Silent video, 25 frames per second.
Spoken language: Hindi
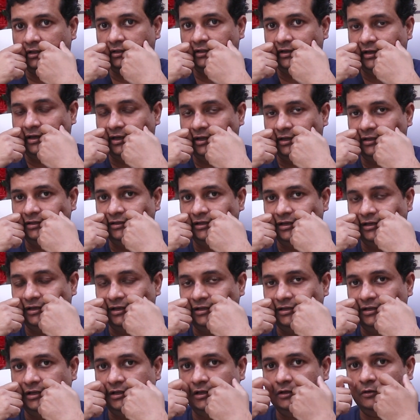या ये
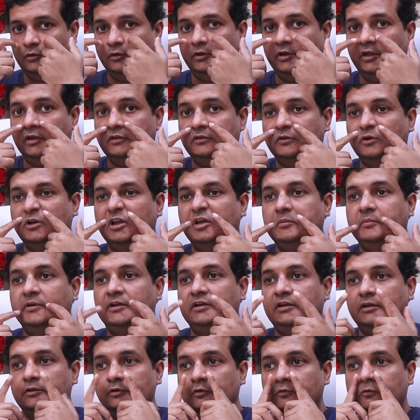कहिए कि जो नेजो
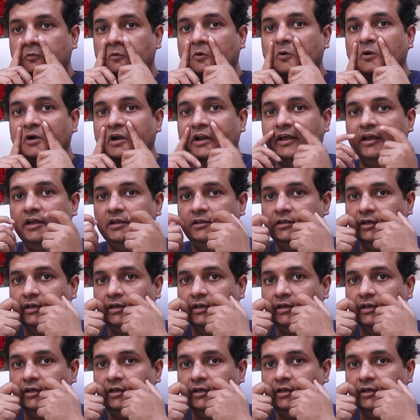लेबियल ये जो फोल्ड है